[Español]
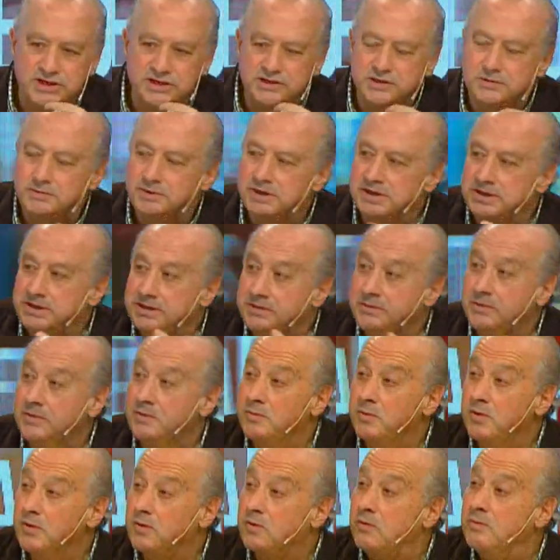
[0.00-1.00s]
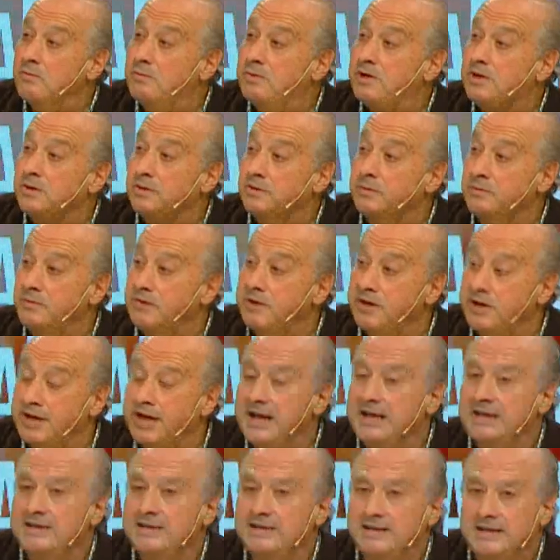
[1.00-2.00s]
y ese objetivo lo hemos cumplido muy
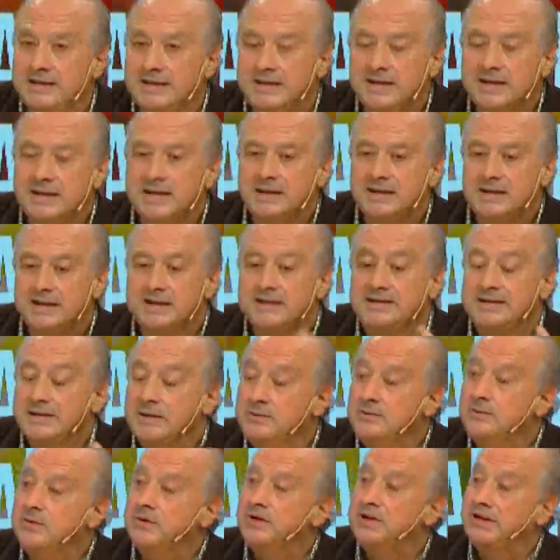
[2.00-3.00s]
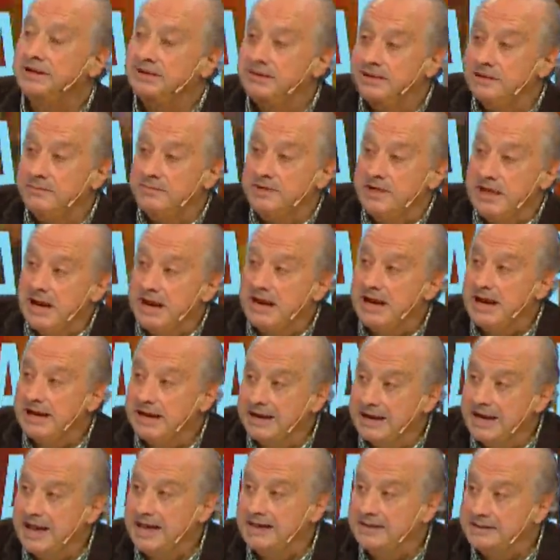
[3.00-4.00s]
grande. El segundo era terminar la
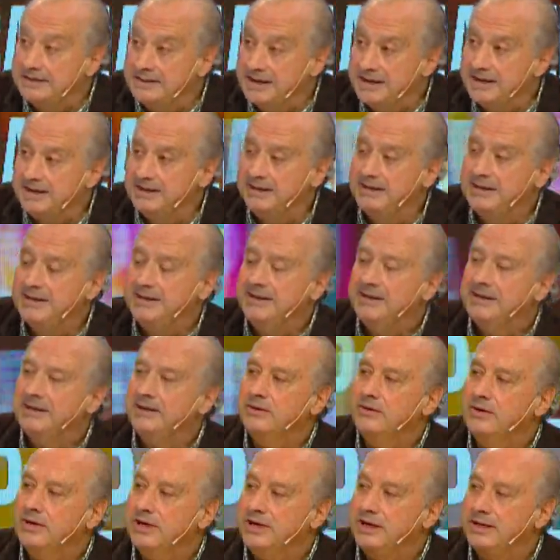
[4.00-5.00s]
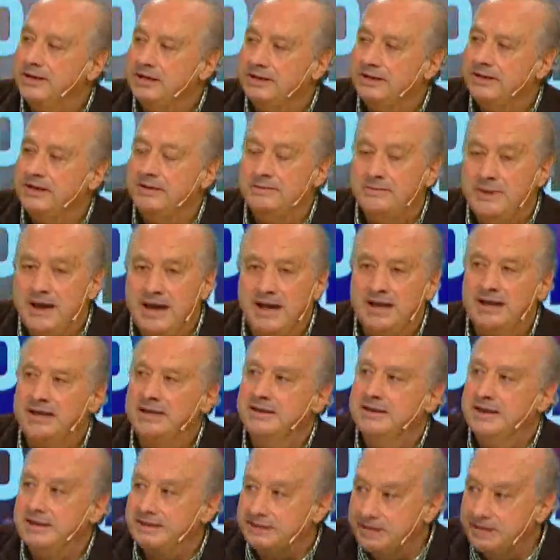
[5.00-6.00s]
casa del básquet, la